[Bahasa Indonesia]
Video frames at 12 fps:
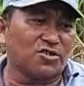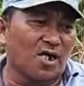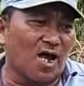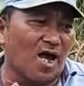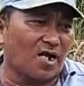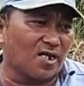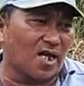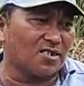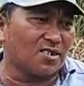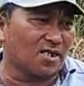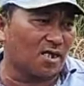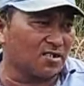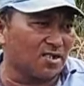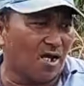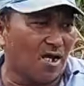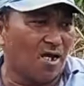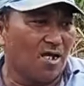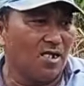setengah hari aja
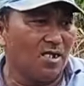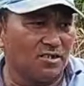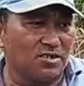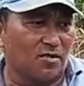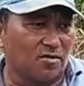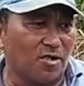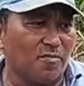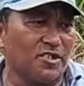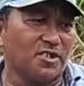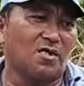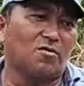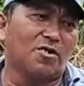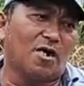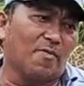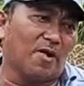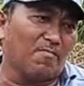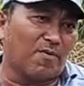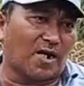kerja, insya Allah bisa aku
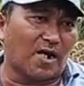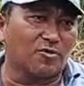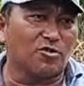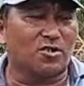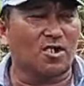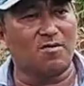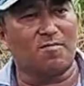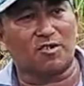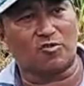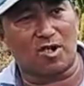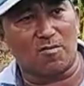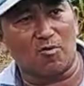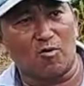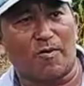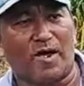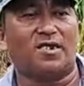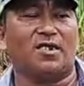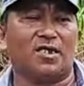dapat 400 ke 500 ribu,
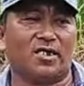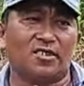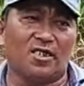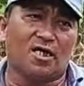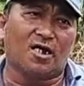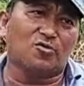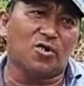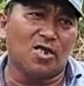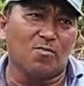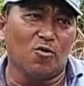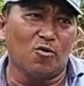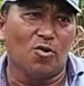paling dikit 300 ribu,